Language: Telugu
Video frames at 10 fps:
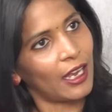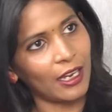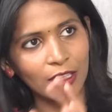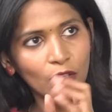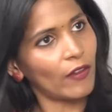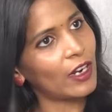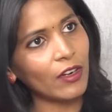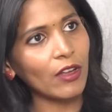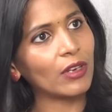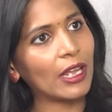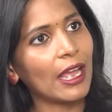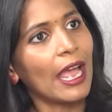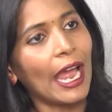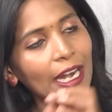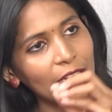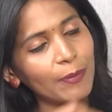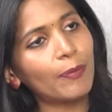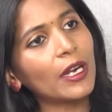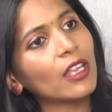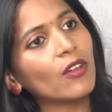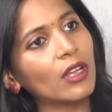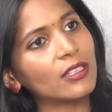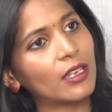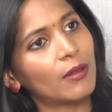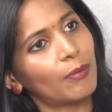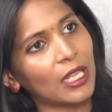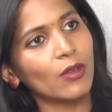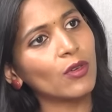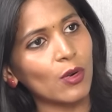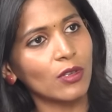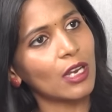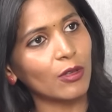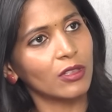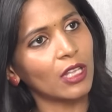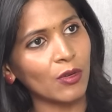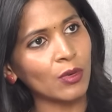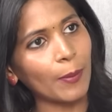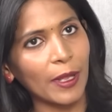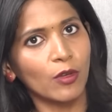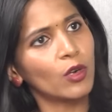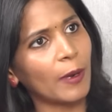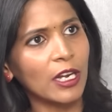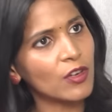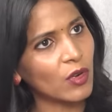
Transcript: ఆయన తోవలోనే ఉన్నాయి అండ్ ఇప్పటికీ కూడా సార్ పదకొండు రోజులు అవుతుంది అనుకుంటా పదకొండు పన్నెండు